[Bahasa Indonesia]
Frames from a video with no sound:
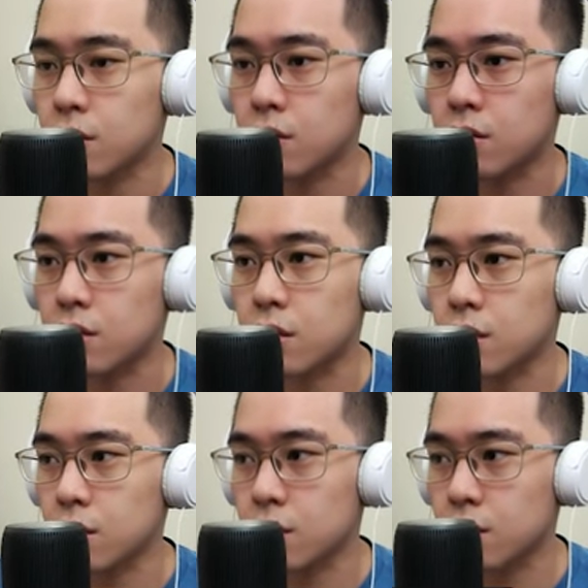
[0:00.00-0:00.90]
oke
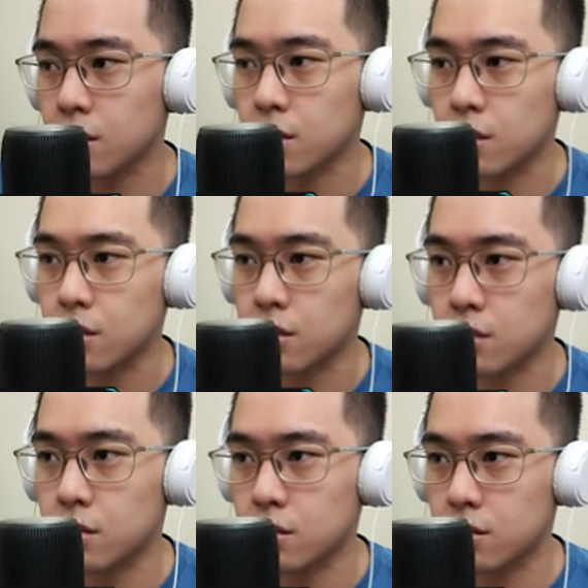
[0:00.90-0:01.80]
okay,
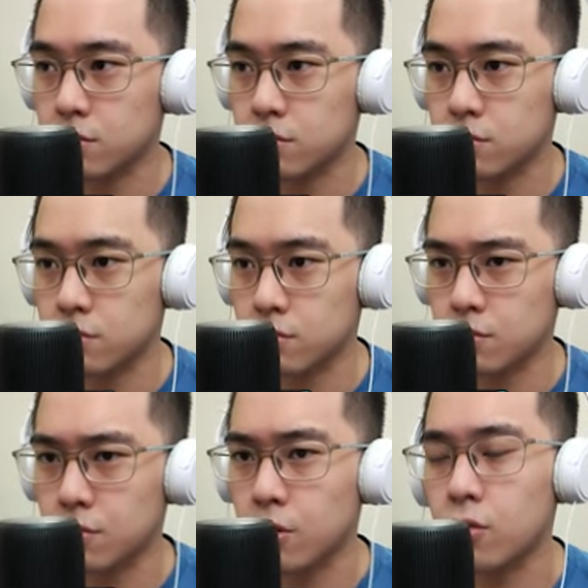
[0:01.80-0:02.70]
dan
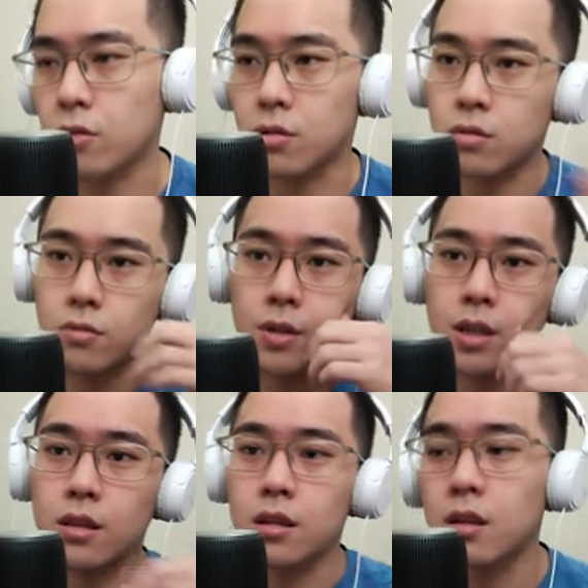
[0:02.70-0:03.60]
oh wait
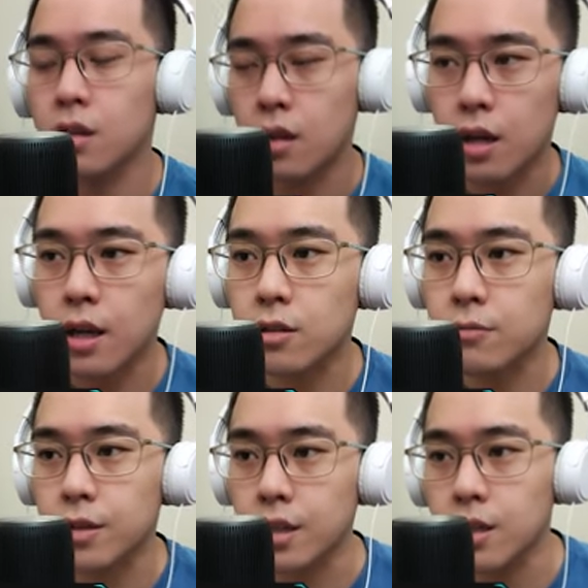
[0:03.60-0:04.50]
atau
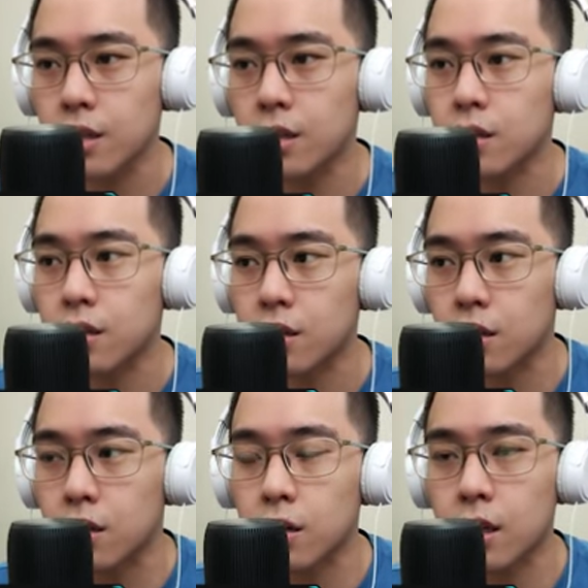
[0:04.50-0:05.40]
mungkin nih
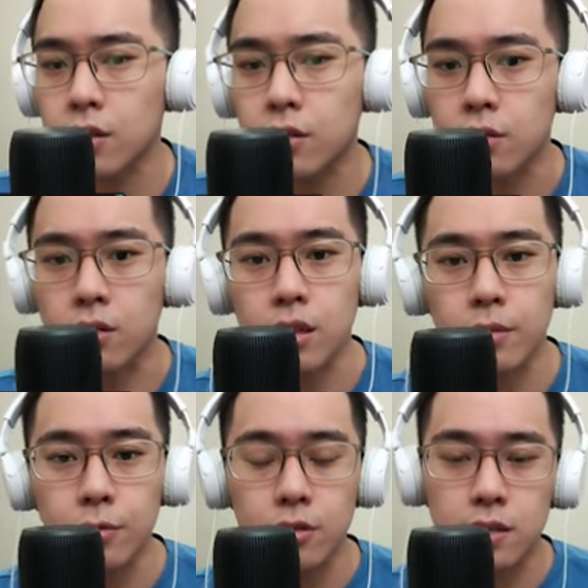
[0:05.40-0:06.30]

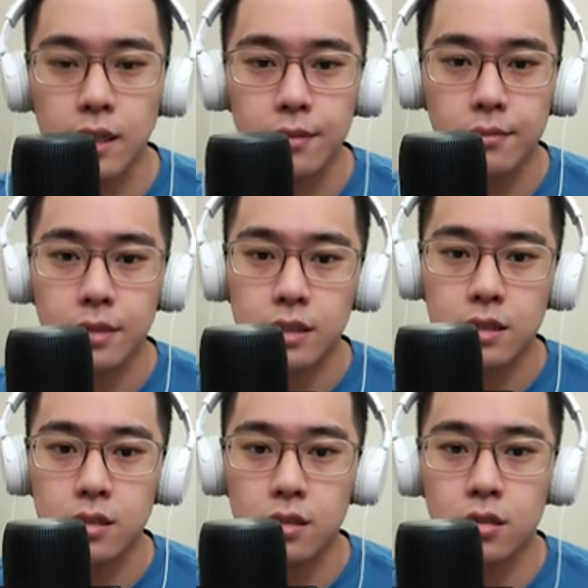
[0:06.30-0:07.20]
Roaring Moon sama
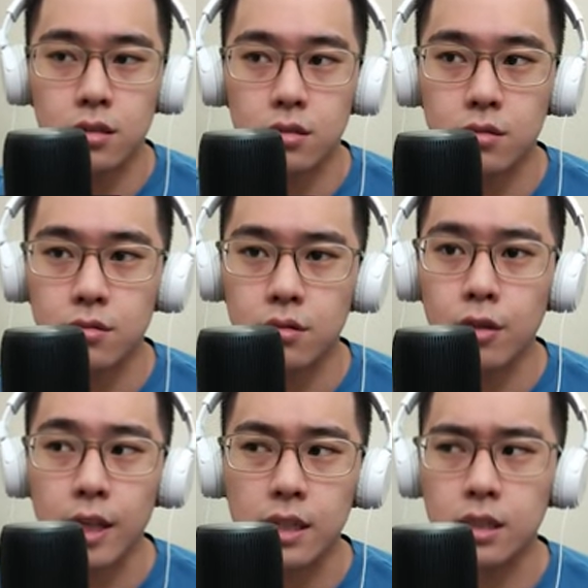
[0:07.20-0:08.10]

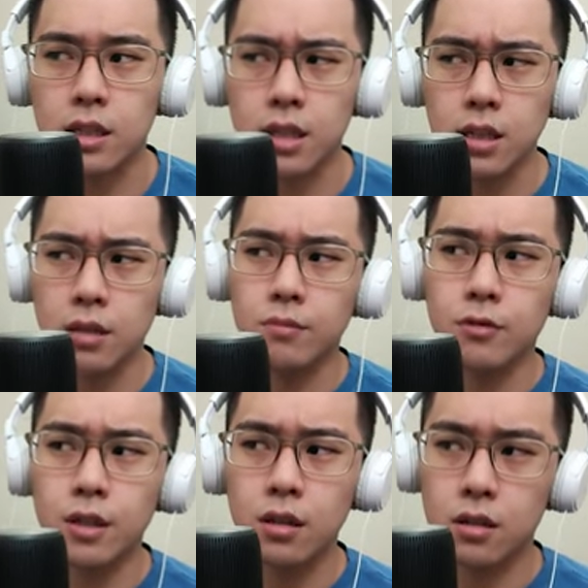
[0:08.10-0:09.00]
Loyal Tree
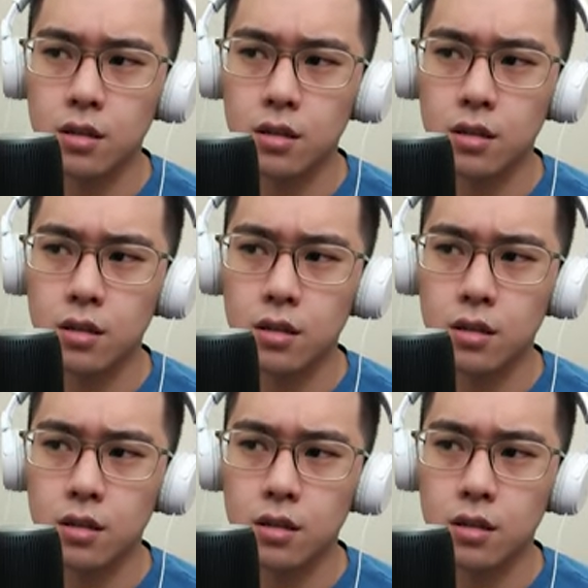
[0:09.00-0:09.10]
mungkin